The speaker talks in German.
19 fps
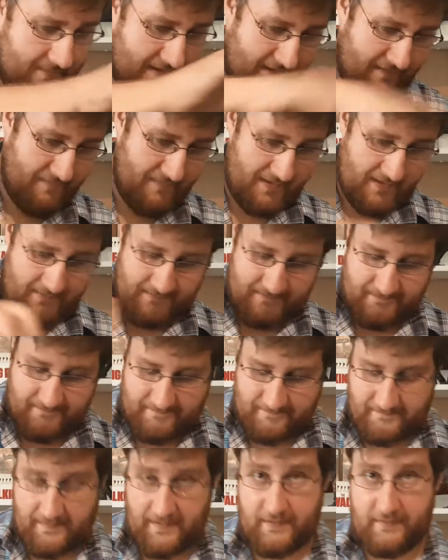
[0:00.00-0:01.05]
Erstmal
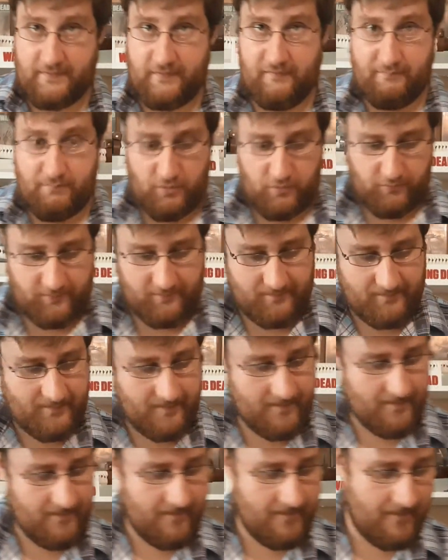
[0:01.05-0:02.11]
alles auf dem Boden.
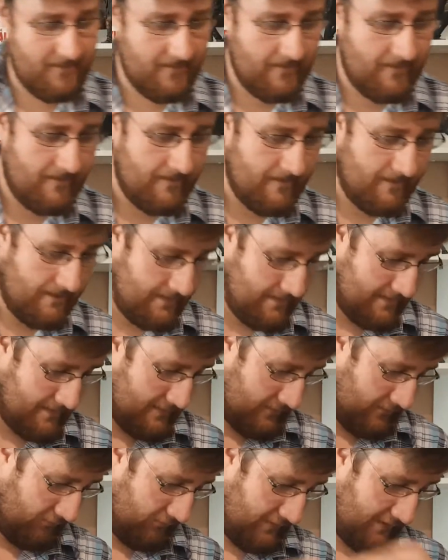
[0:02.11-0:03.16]

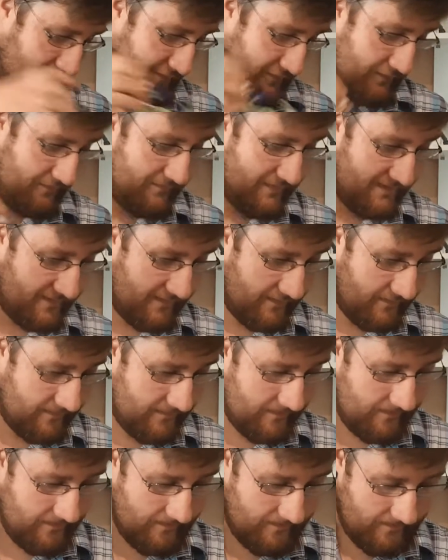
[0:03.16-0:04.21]
Oh, das wird ein bisschen.
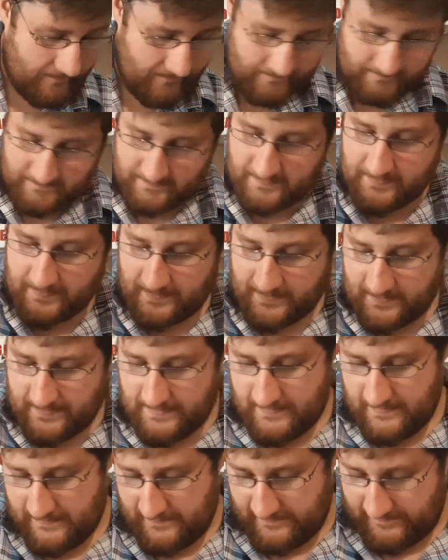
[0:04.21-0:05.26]

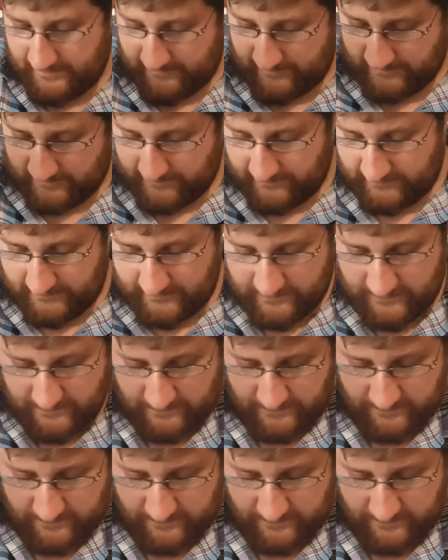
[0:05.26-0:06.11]
So.